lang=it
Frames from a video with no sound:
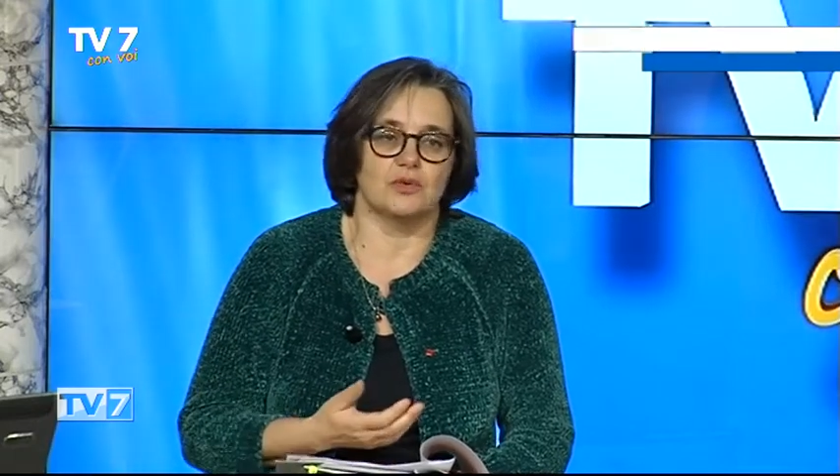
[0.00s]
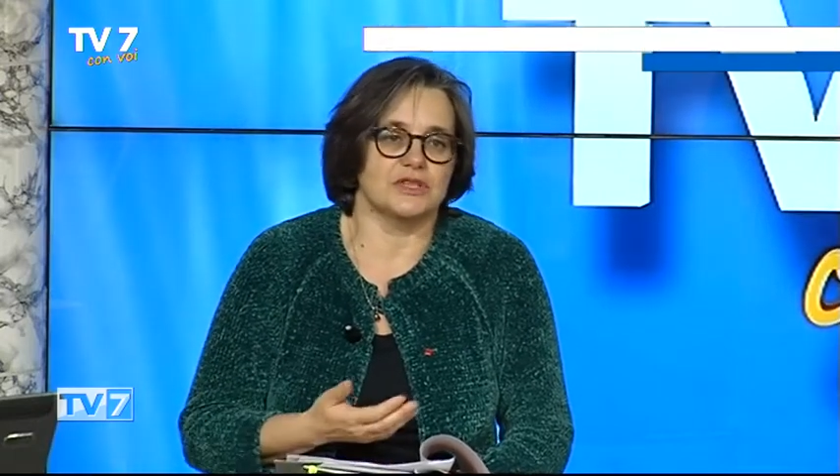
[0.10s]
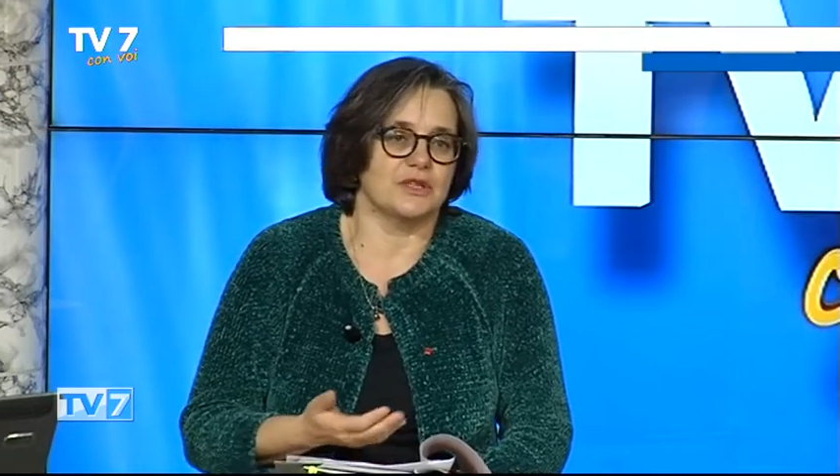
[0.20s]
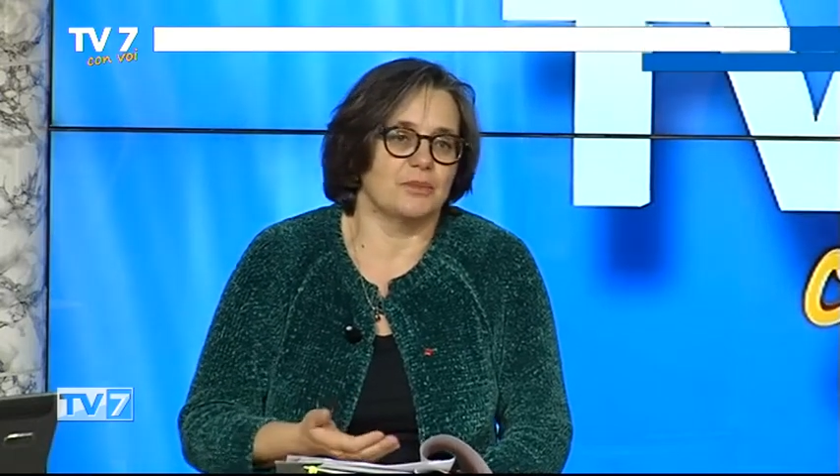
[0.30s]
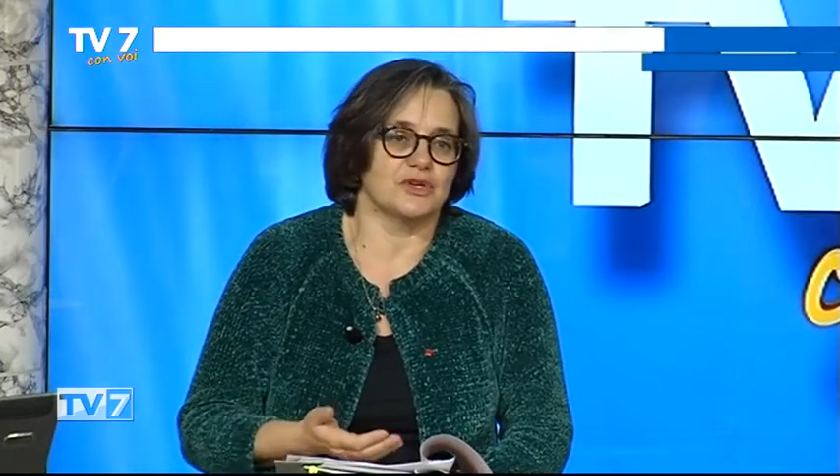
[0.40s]

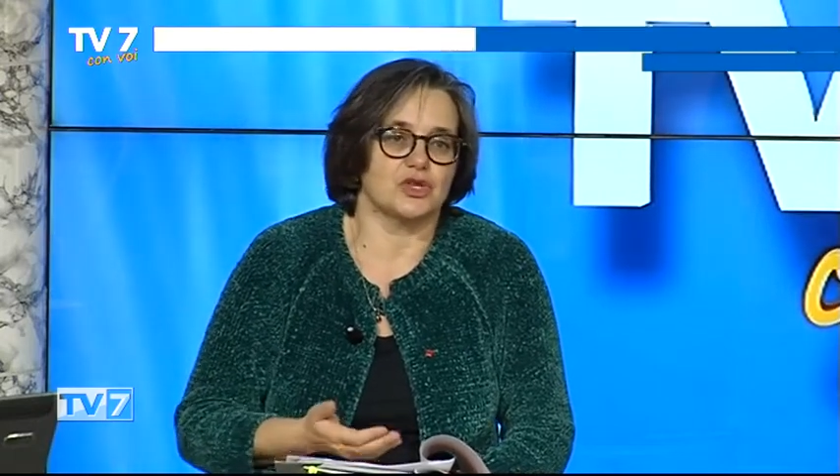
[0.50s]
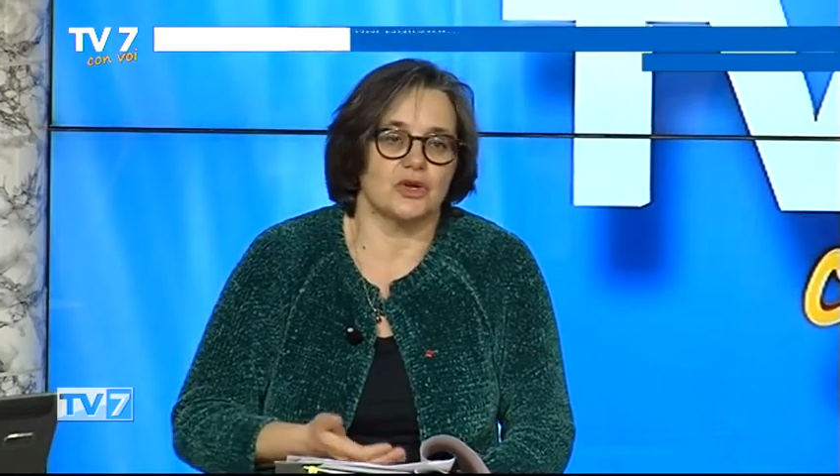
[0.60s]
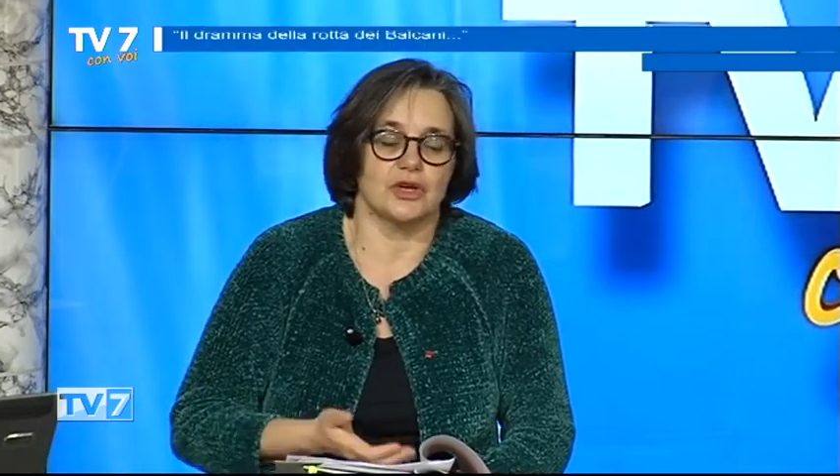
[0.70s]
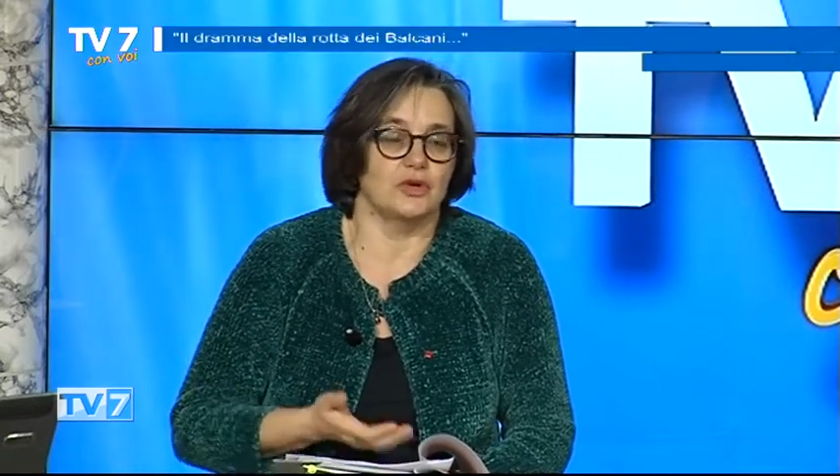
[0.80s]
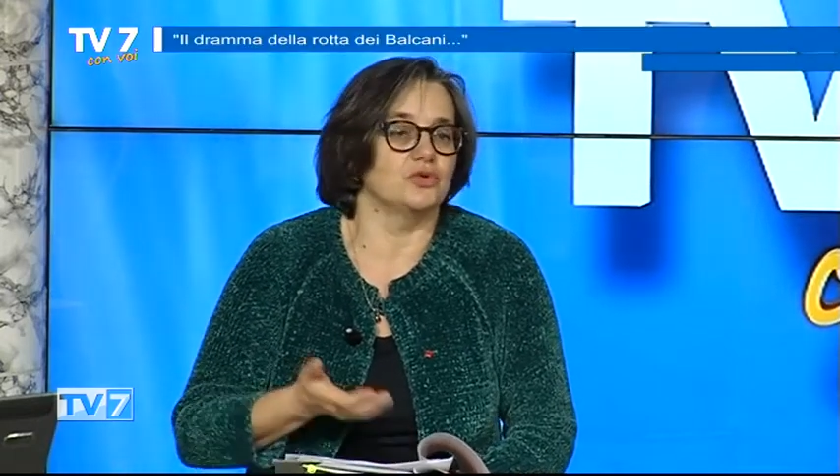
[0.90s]
queste
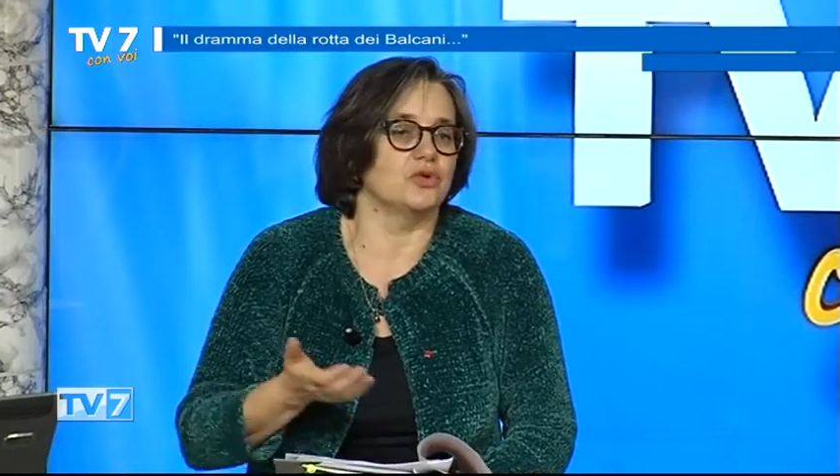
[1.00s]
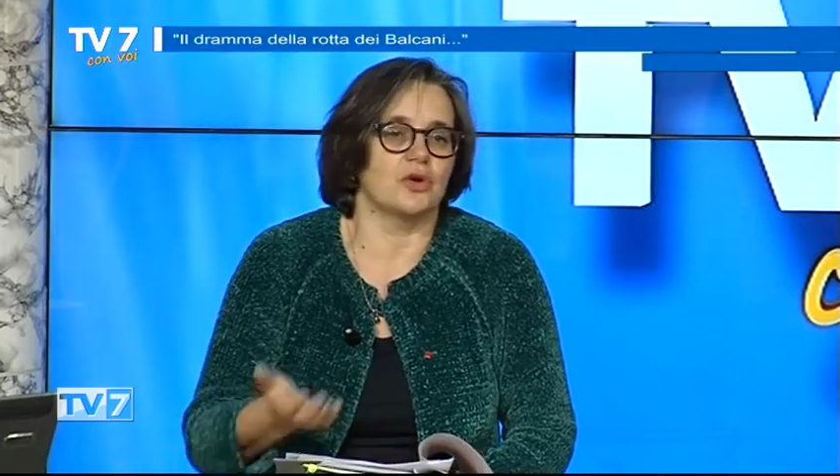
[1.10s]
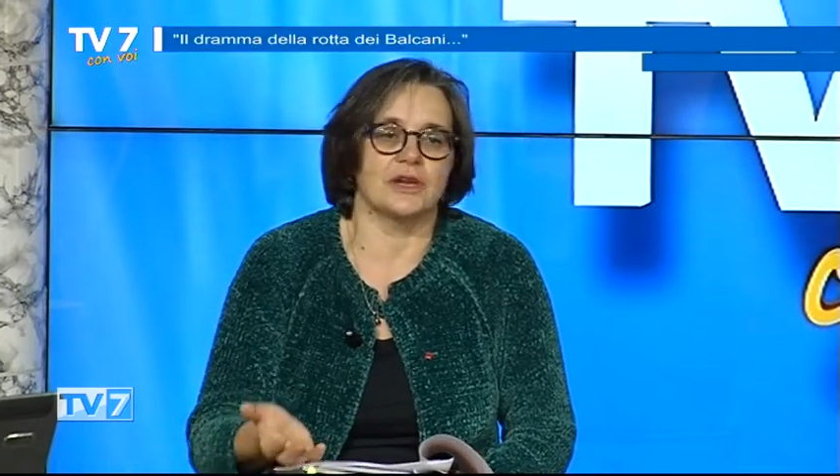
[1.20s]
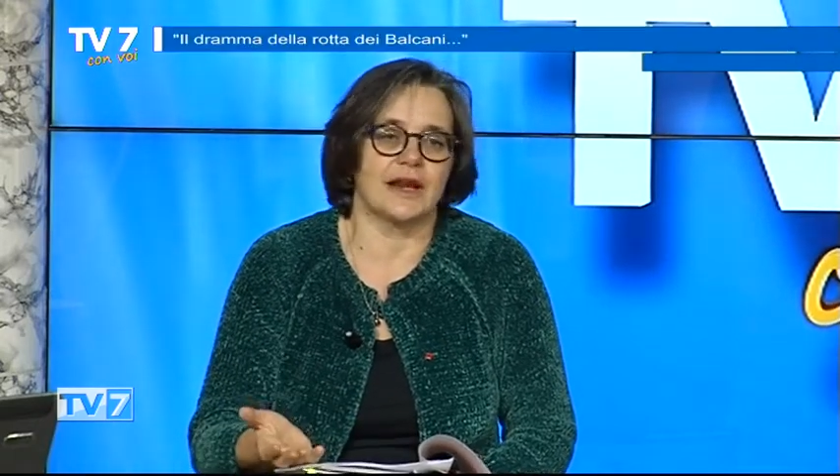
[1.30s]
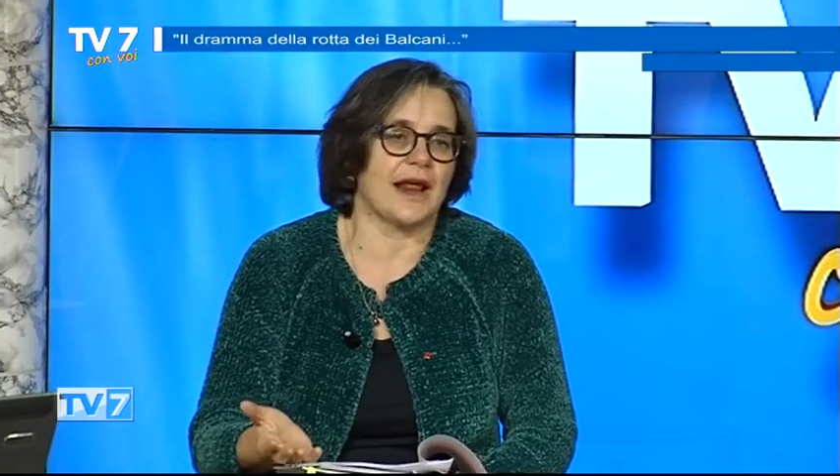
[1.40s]
persone non
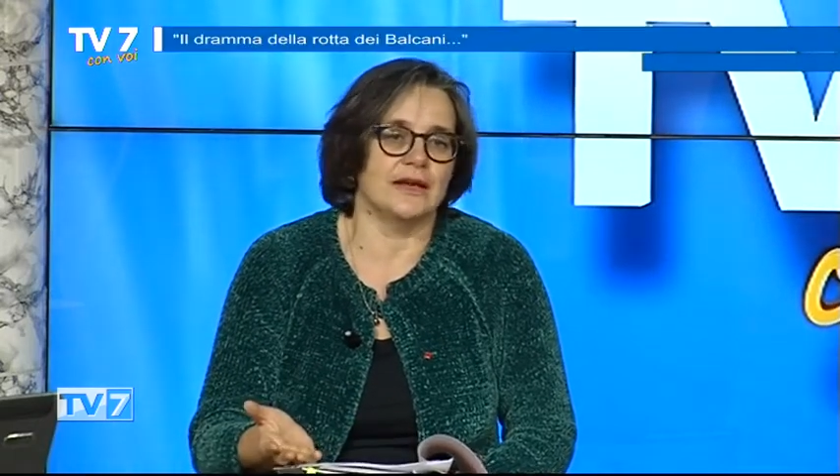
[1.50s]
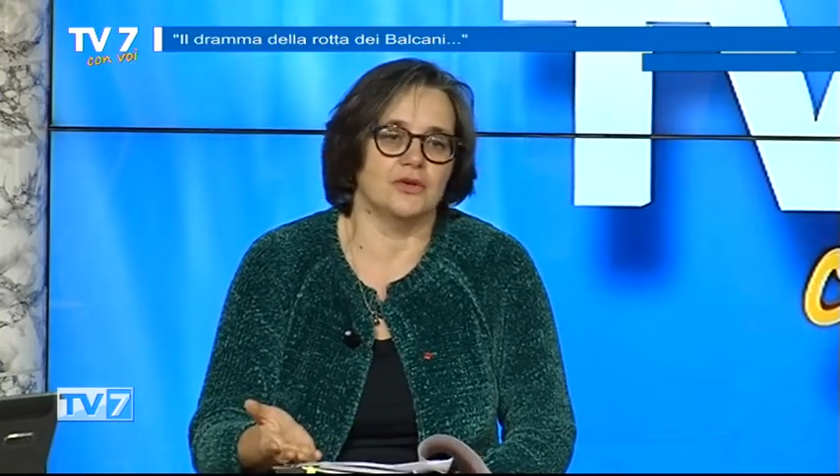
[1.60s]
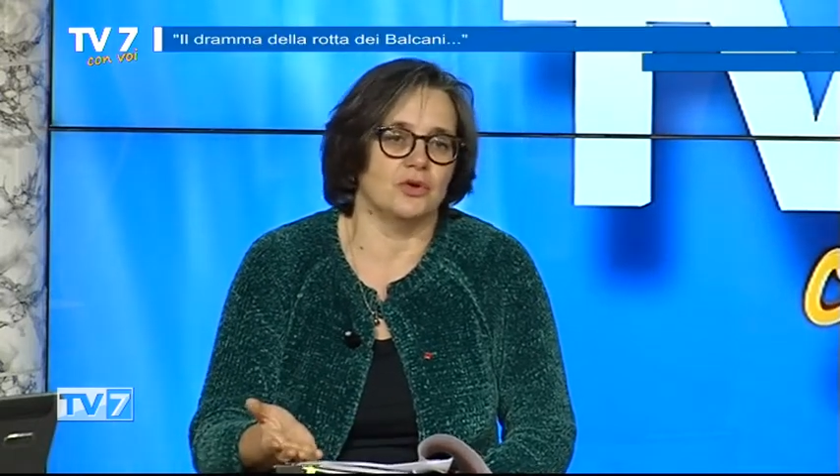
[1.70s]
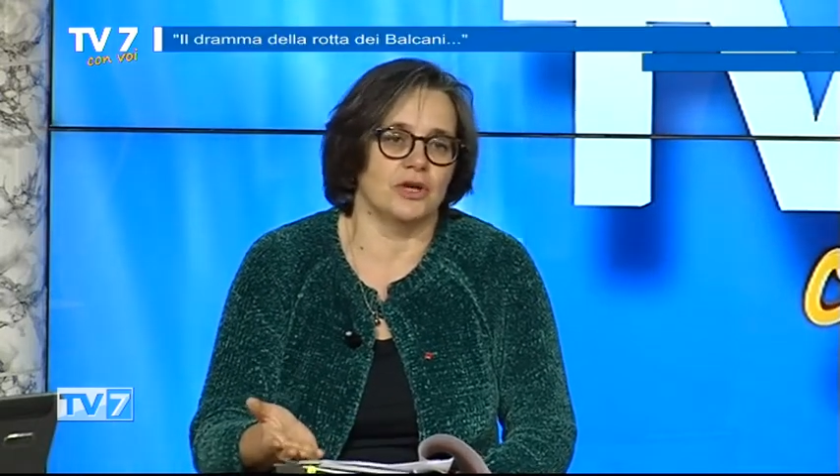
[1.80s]
torneranno